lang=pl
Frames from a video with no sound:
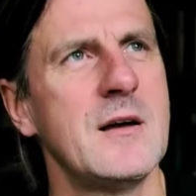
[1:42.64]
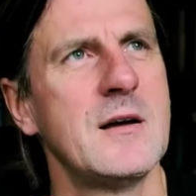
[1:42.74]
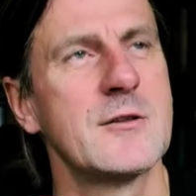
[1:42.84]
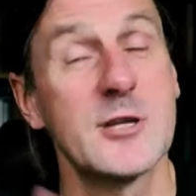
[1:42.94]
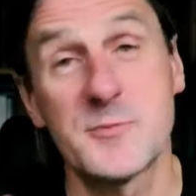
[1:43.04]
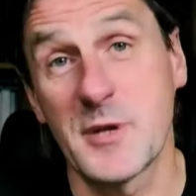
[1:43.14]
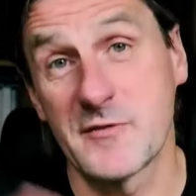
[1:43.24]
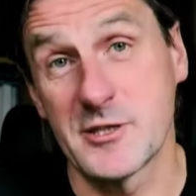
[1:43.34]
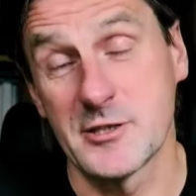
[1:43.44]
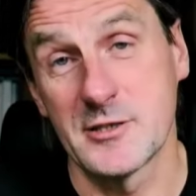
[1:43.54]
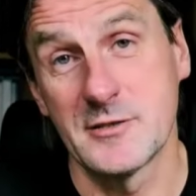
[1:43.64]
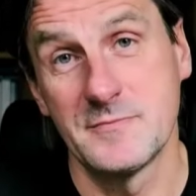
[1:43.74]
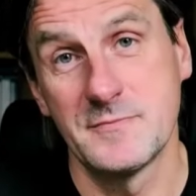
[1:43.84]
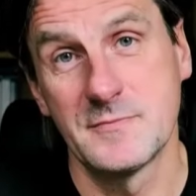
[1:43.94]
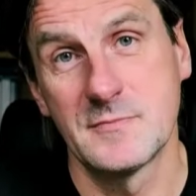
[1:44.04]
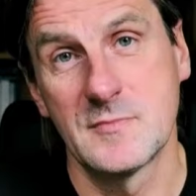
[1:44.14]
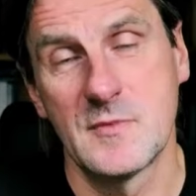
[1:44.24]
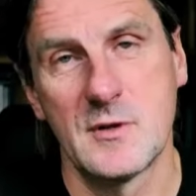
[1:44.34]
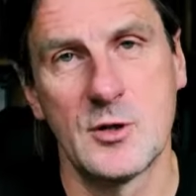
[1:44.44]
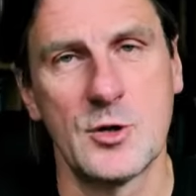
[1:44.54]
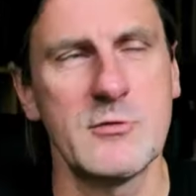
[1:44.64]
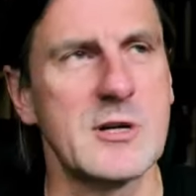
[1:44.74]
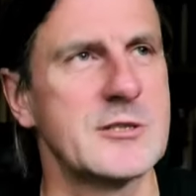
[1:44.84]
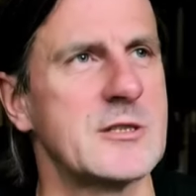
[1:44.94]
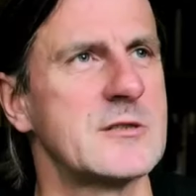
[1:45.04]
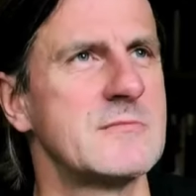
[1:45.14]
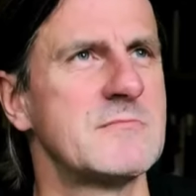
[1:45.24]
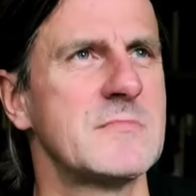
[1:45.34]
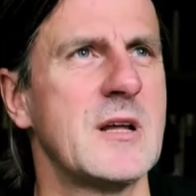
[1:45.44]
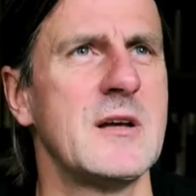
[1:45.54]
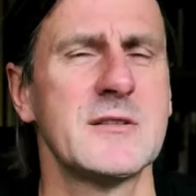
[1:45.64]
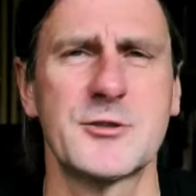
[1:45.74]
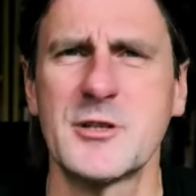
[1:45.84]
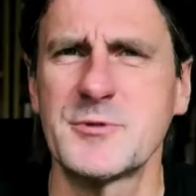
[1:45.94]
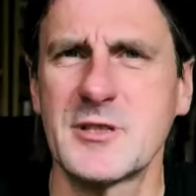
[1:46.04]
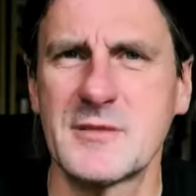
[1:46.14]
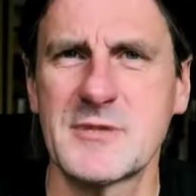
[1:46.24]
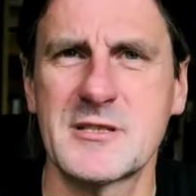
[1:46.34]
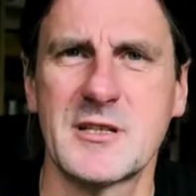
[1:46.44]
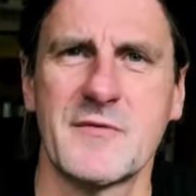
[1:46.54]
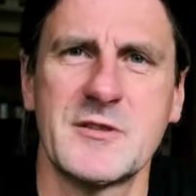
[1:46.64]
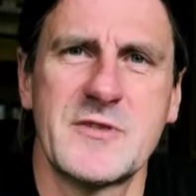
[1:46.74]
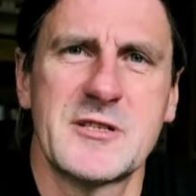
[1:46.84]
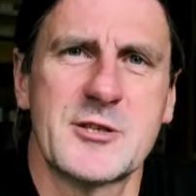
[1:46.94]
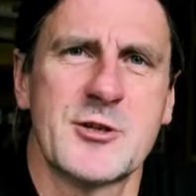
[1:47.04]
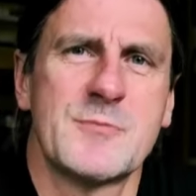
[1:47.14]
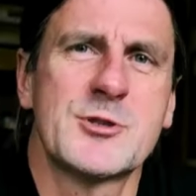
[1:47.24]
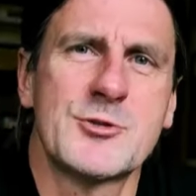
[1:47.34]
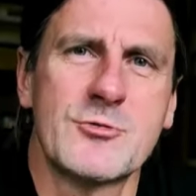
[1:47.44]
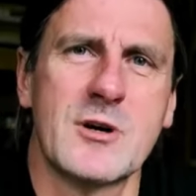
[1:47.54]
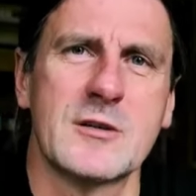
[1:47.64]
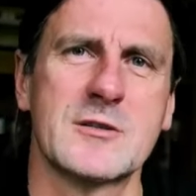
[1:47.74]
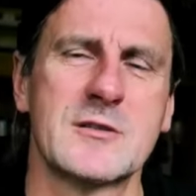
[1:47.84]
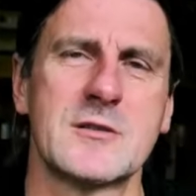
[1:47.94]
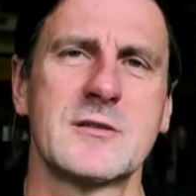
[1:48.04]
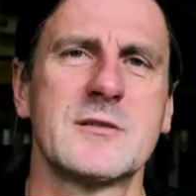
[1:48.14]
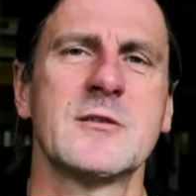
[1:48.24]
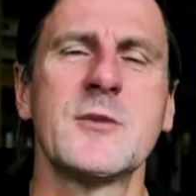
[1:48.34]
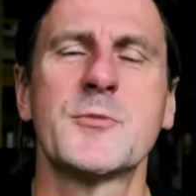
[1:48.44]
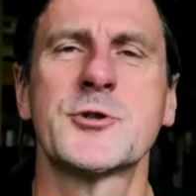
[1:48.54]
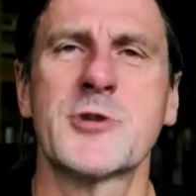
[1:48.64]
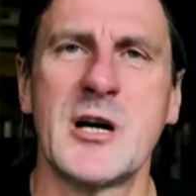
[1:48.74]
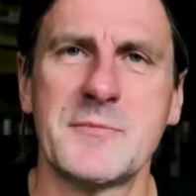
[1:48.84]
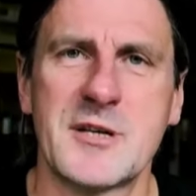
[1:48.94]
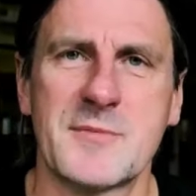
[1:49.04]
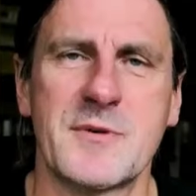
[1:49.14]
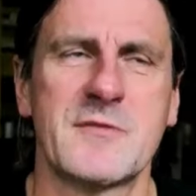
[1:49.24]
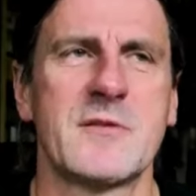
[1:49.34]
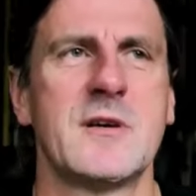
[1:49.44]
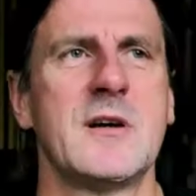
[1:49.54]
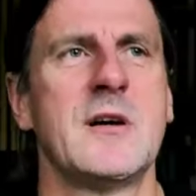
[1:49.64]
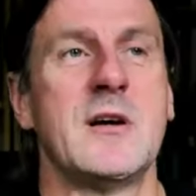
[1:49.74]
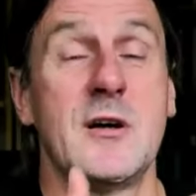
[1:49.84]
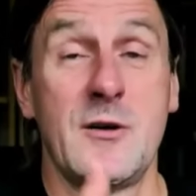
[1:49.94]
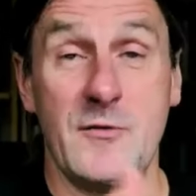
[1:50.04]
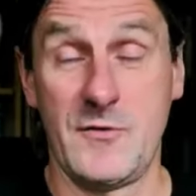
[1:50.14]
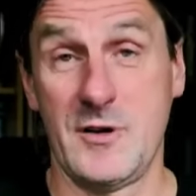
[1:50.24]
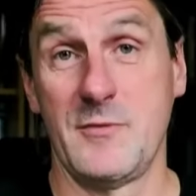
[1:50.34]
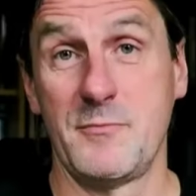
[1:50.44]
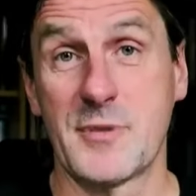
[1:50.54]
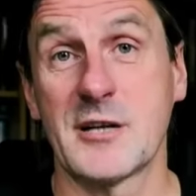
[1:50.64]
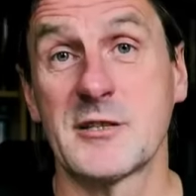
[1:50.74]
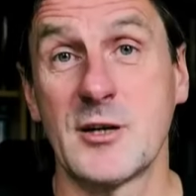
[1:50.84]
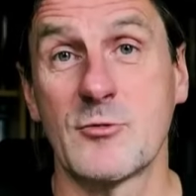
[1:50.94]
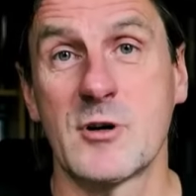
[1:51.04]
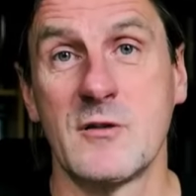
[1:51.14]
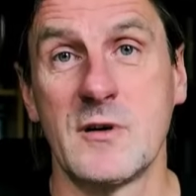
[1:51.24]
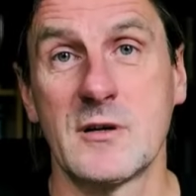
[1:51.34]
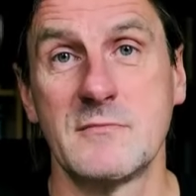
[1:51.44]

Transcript: To jest pierwsza rzecz. Druga rzecz. Zacząłem się nad tym zastanawiać, więc zacząłem szukać. No i poszukałem najpierw w prasie naukowej,